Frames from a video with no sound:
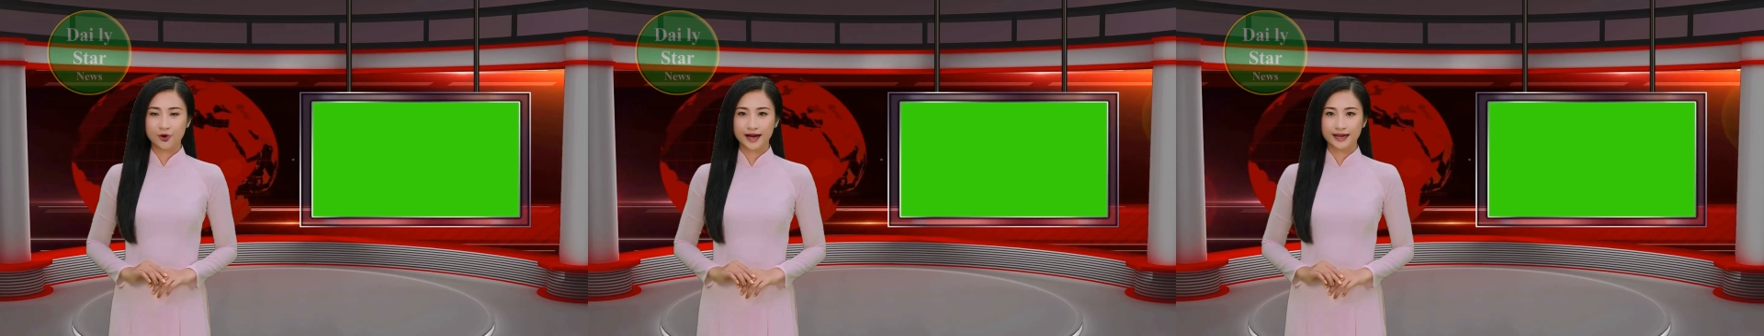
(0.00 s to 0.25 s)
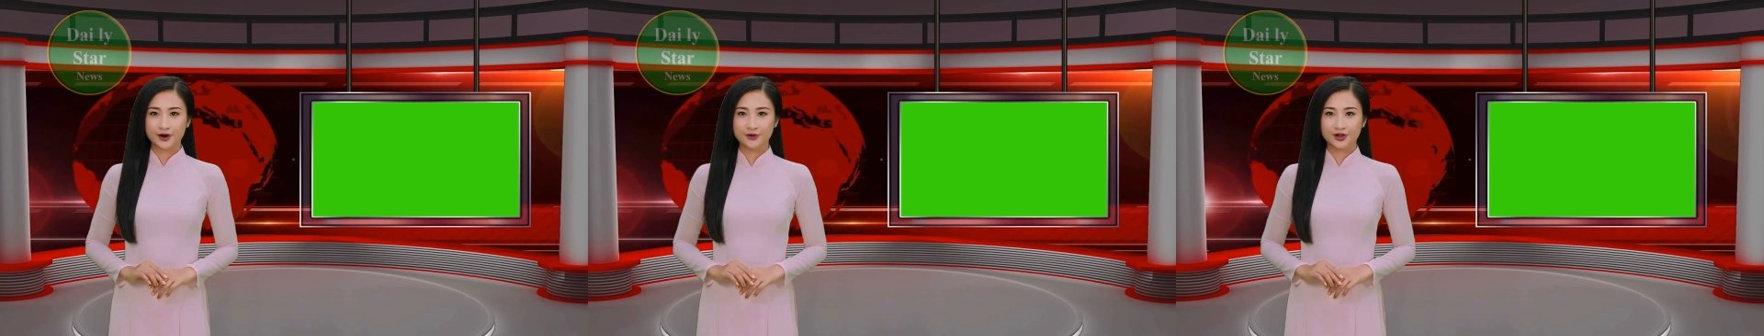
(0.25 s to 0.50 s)

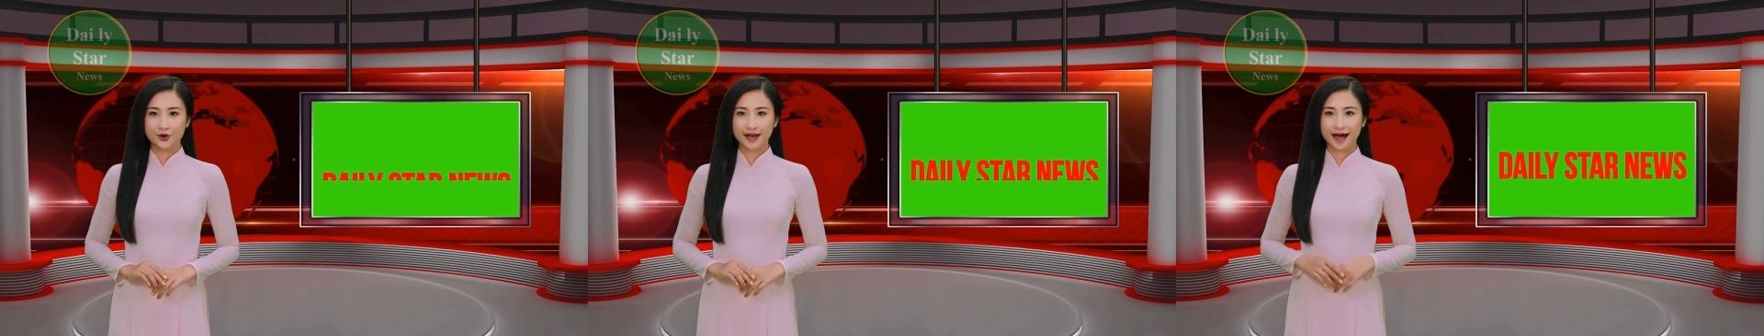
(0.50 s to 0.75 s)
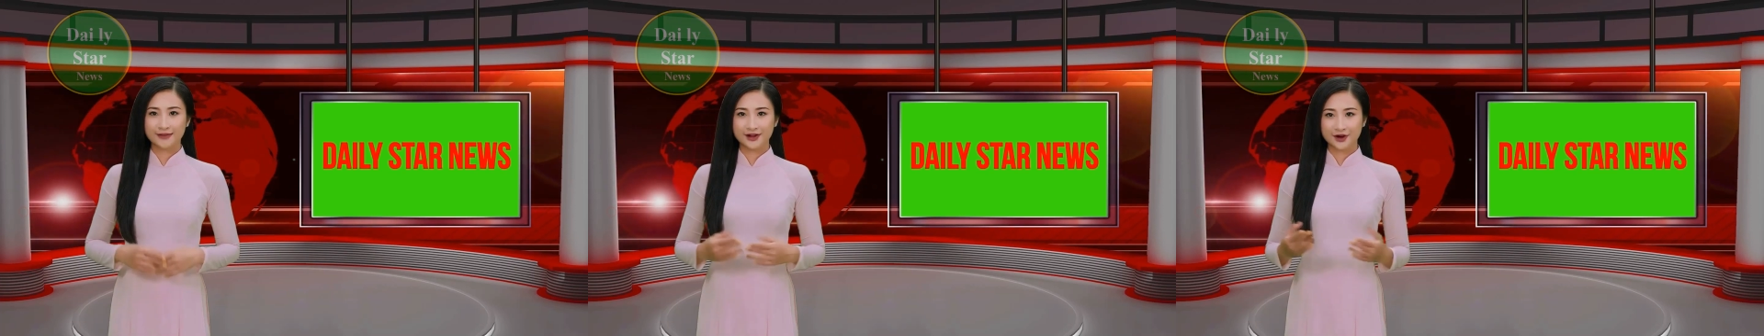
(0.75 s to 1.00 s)
欢迎来
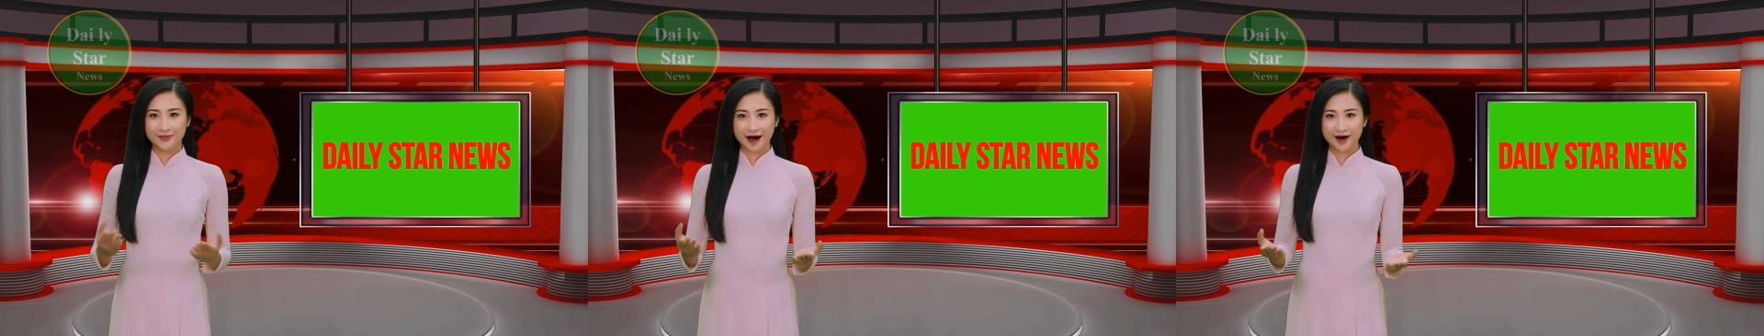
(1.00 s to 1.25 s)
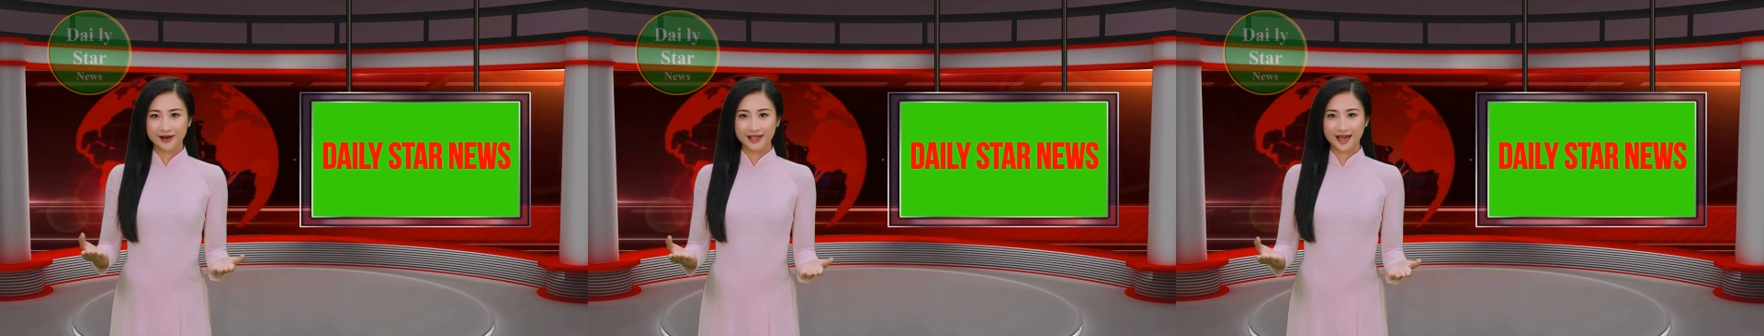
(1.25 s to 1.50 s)
到频
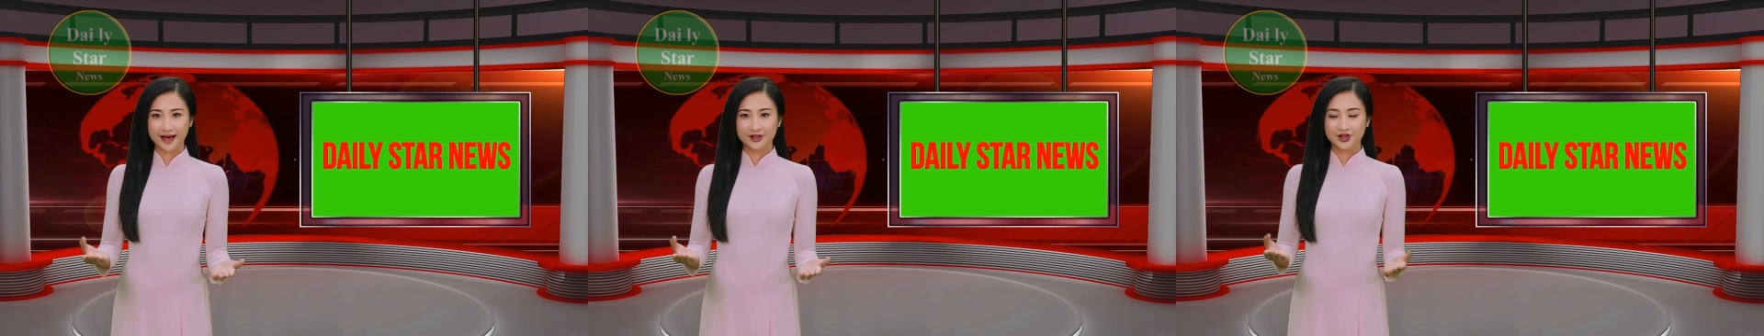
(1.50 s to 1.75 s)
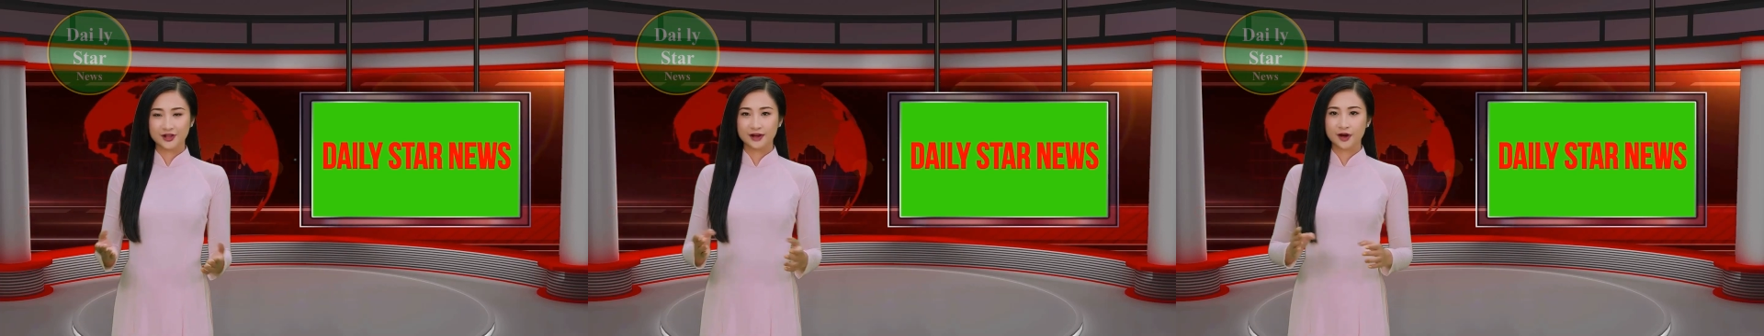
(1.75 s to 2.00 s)
道 Daily
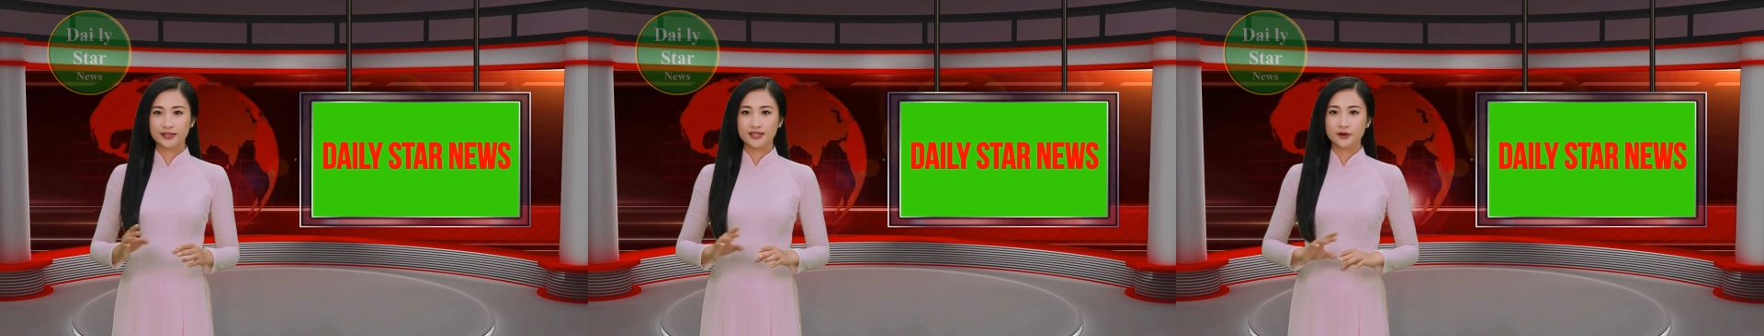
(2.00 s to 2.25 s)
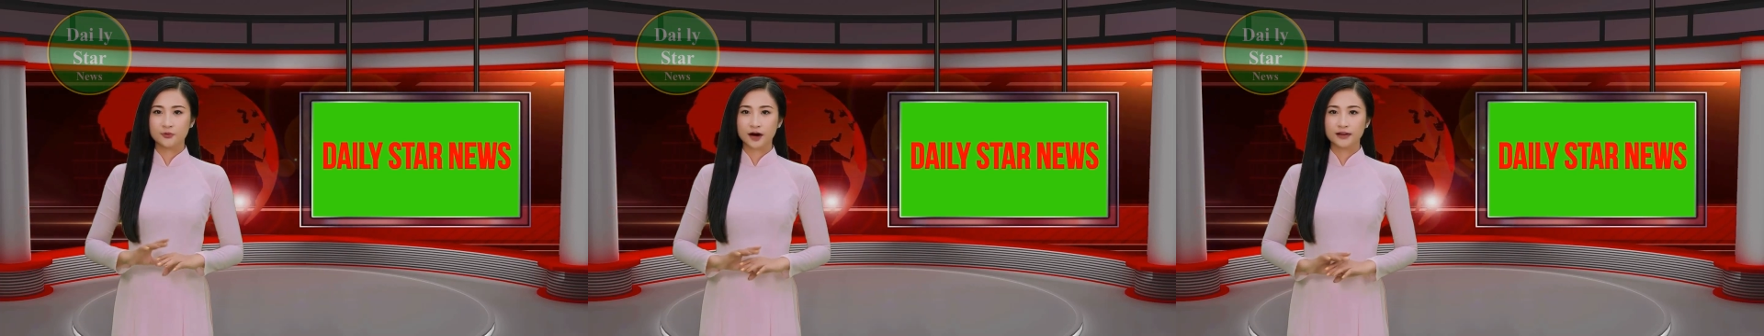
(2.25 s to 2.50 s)
Star
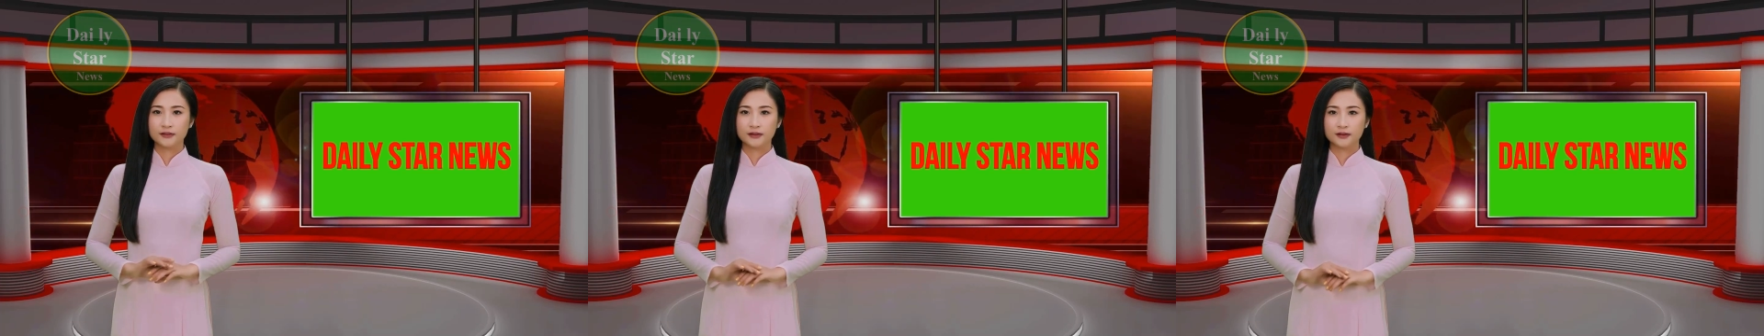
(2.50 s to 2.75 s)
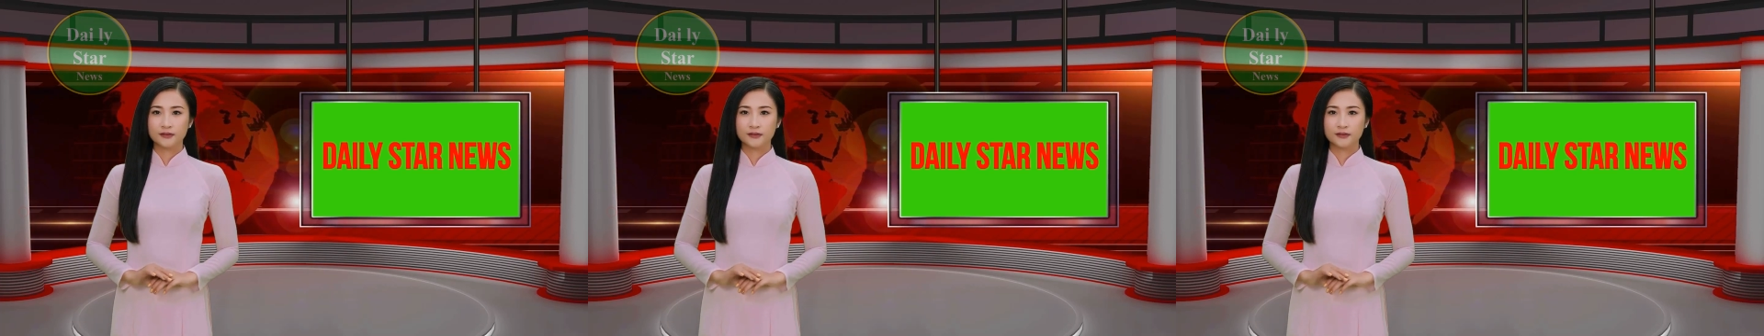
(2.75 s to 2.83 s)
News，